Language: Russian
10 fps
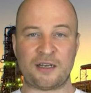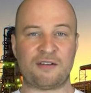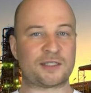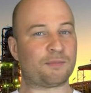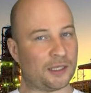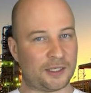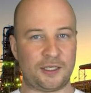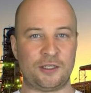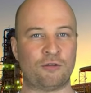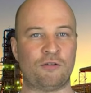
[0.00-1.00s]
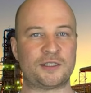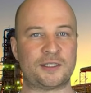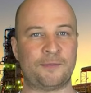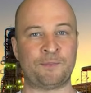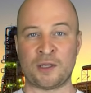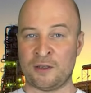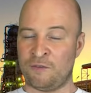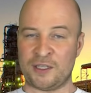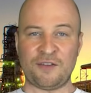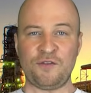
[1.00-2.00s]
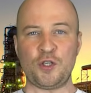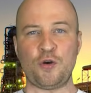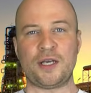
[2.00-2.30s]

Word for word: для вас плохие новости. В этом видео